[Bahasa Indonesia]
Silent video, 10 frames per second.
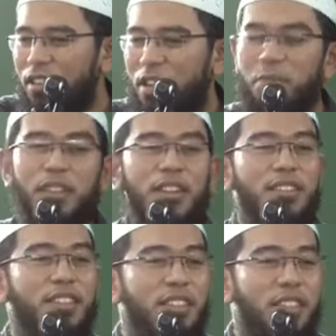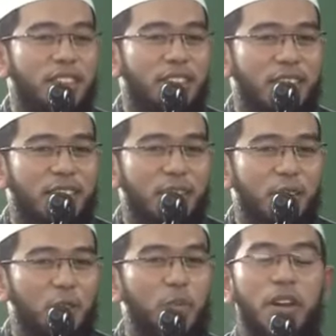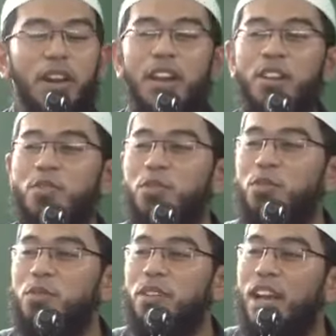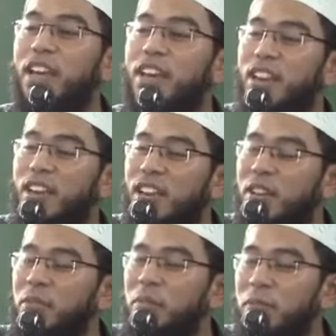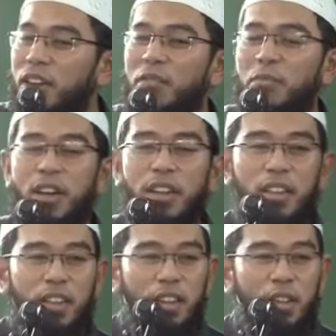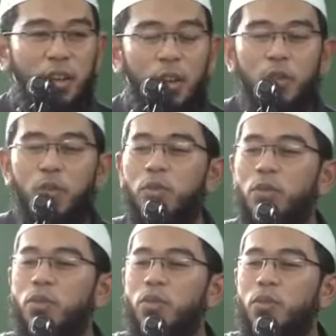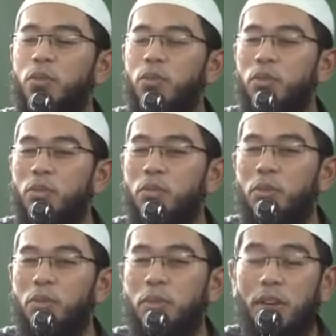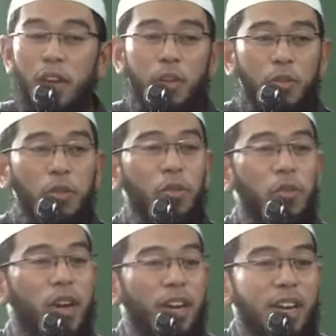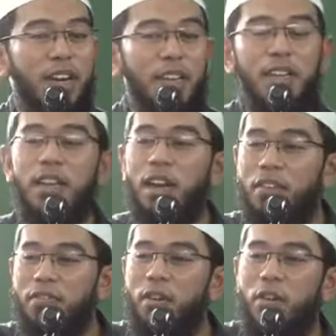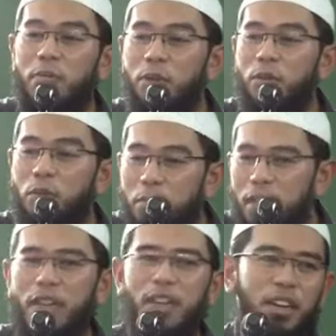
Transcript: apa yang terjadi? Umar langsung naik lagi ke mimbar dan mengatakan kullu kullu ahadin afqah min Umar.